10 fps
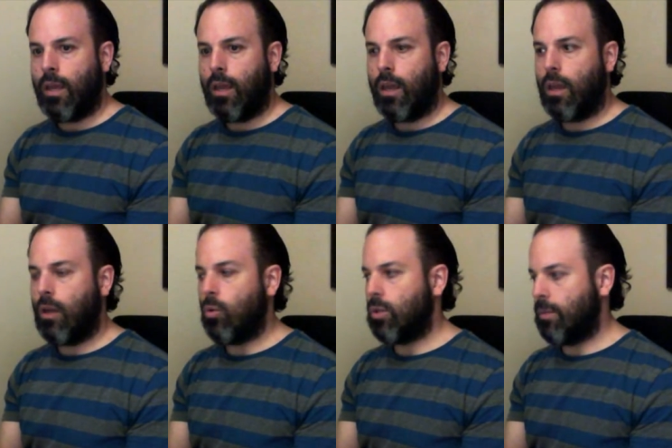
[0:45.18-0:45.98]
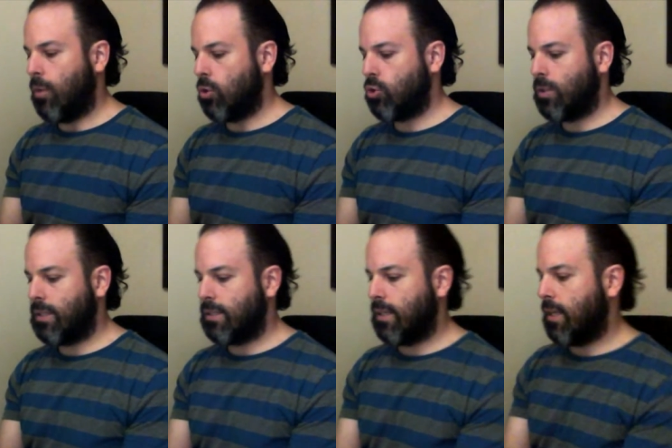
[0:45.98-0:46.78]
eh, Ultima 8.
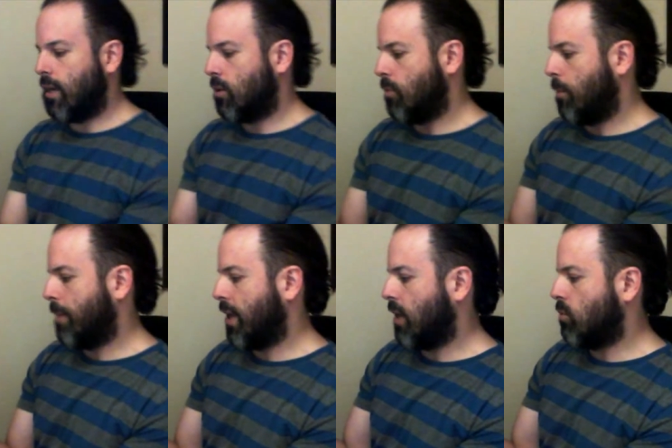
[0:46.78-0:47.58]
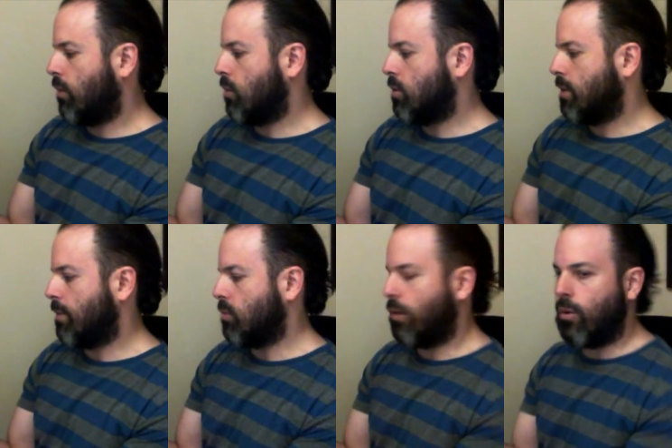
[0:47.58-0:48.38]
Este sería como Pagan 9,
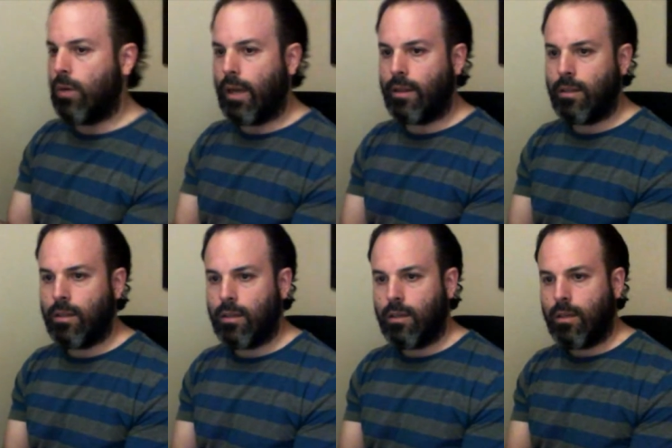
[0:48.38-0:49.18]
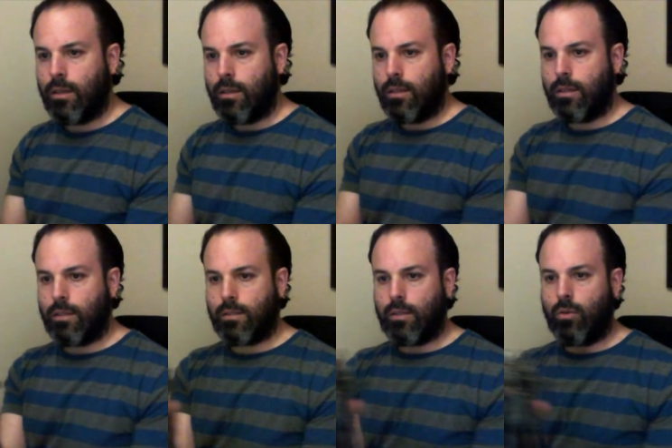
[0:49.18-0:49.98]
Ultima 9 Online.
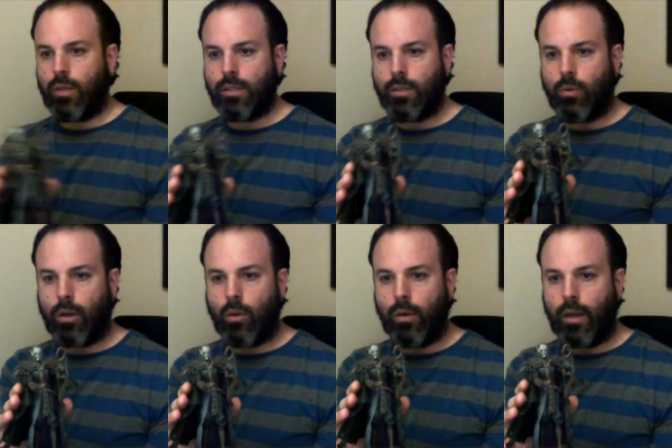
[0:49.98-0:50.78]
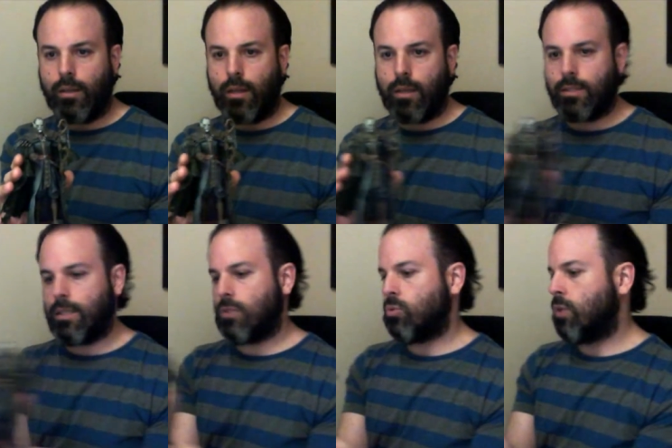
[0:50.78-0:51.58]
Es, creo que se juega online.
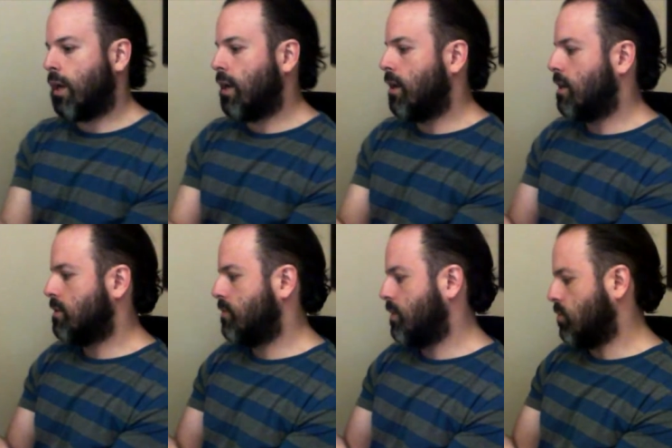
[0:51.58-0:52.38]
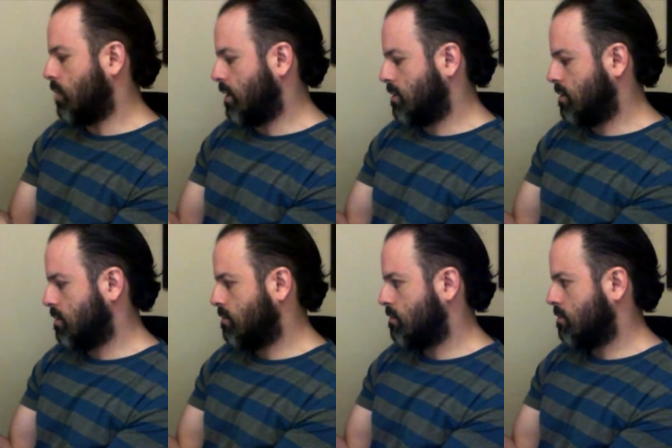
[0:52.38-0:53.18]
Esta es una de las figuras,
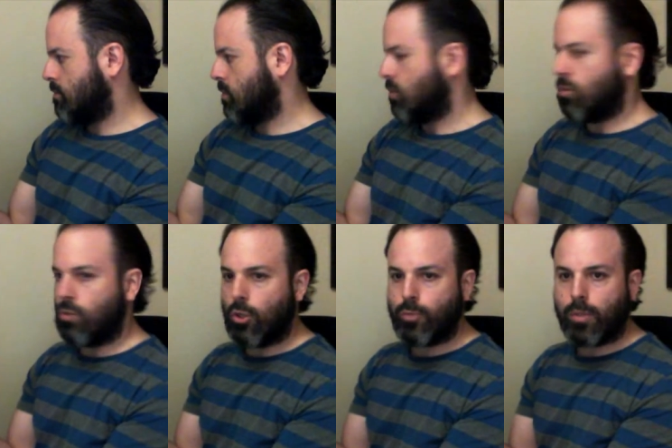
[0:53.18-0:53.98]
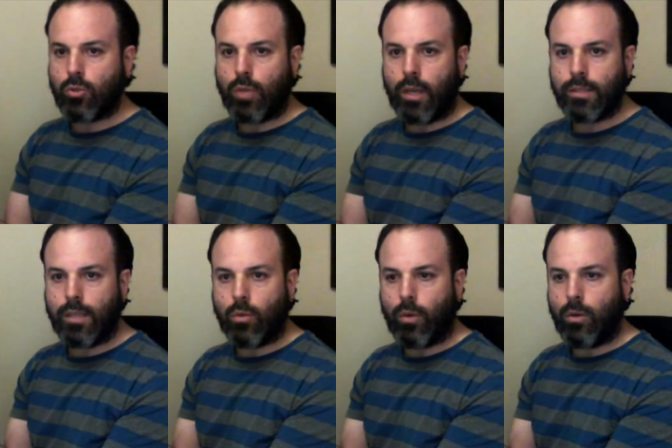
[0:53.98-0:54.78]
uno de los personajes
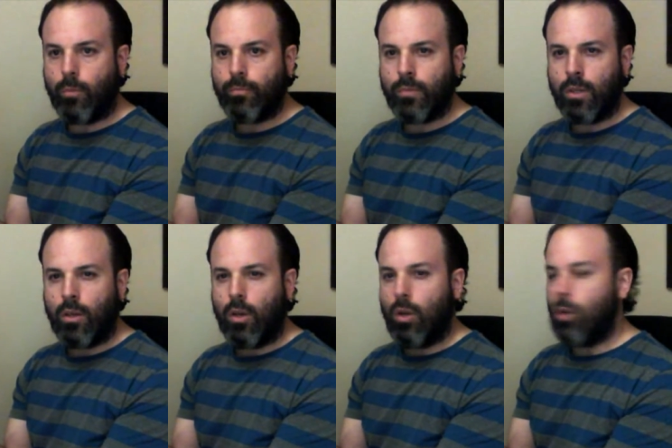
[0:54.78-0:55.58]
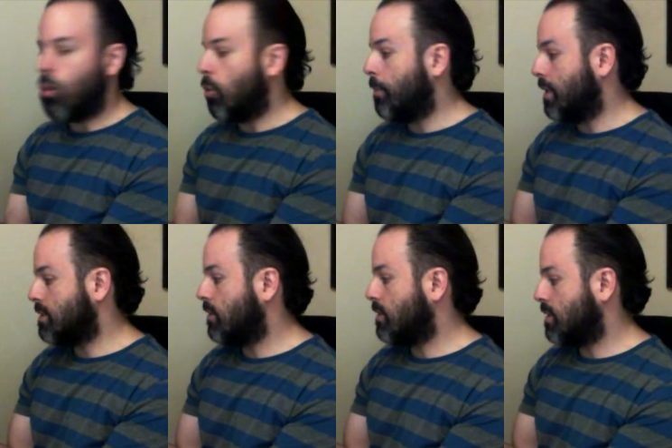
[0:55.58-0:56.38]
del juego. Lo compré
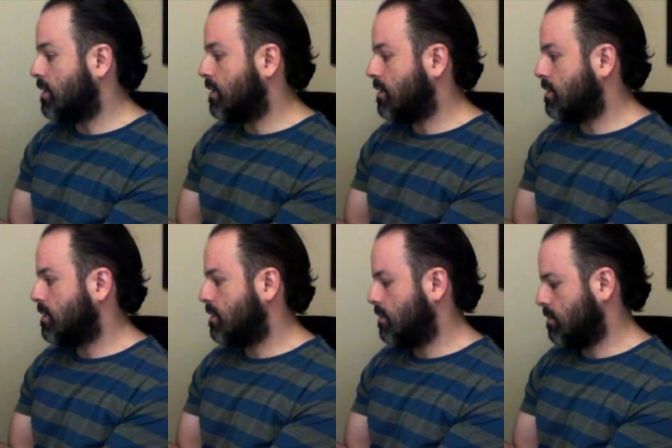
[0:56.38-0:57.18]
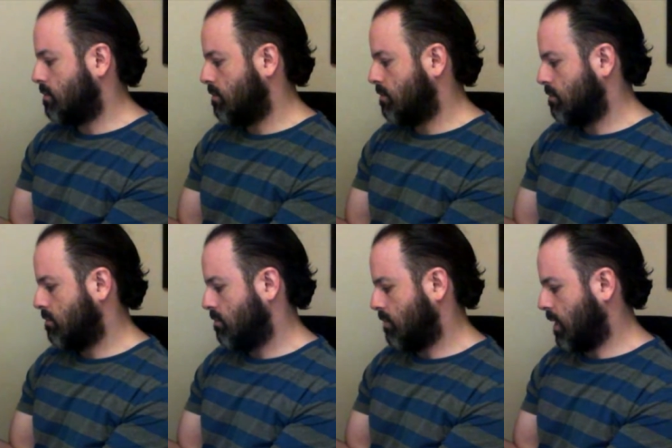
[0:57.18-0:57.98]
hace bastantes
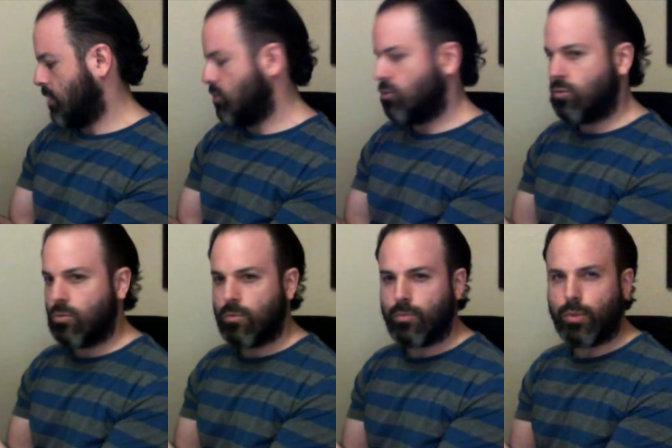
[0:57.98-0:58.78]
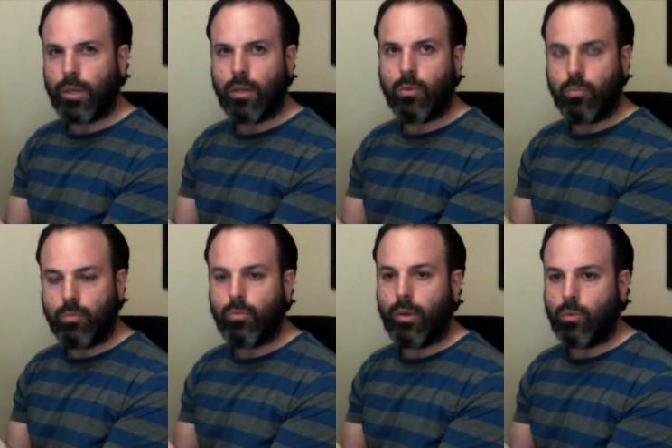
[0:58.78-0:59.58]
años por ahí un,
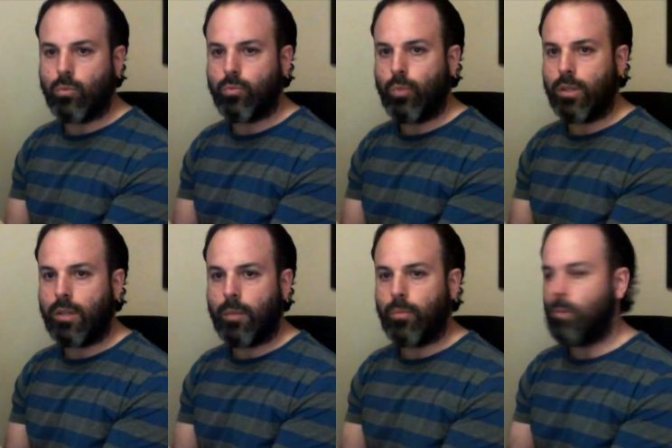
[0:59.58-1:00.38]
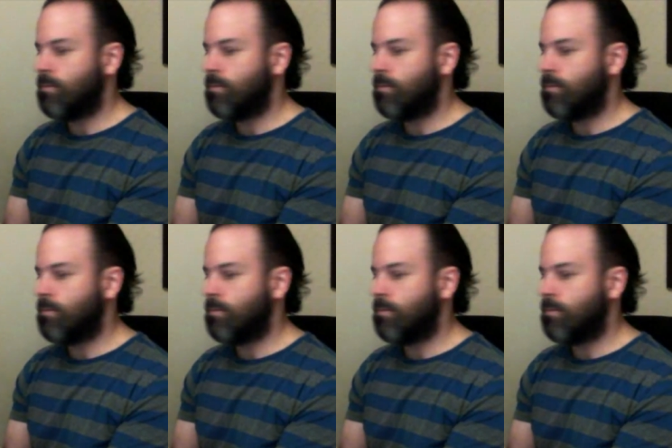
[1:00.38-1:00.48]
bueno, un buen tiempo.